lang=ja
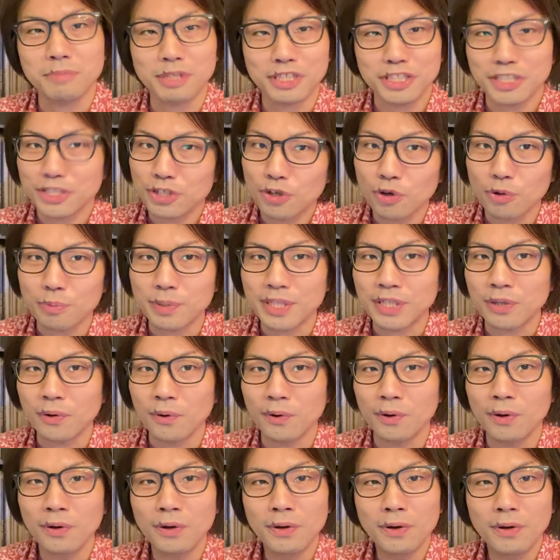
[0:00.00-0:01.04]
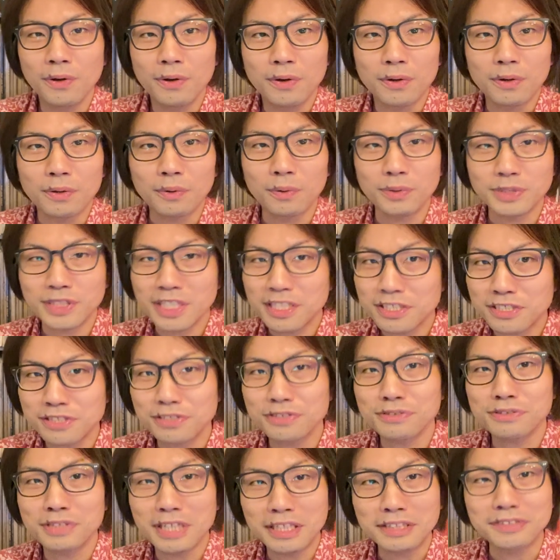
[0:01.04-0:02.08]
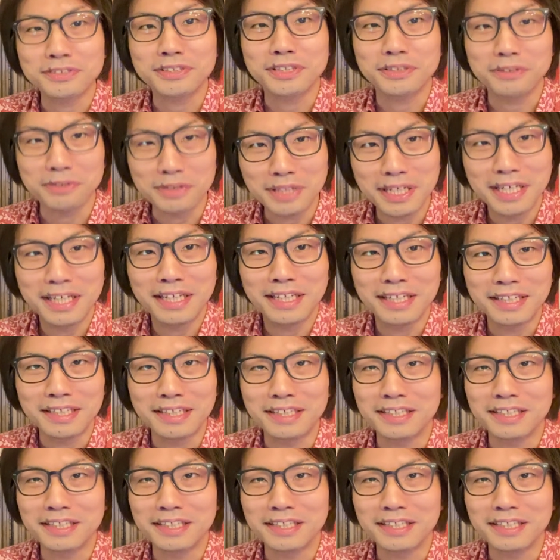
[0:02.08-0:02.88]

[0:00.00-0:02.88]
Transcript: まあ、金曜日の午前中なんですけどね、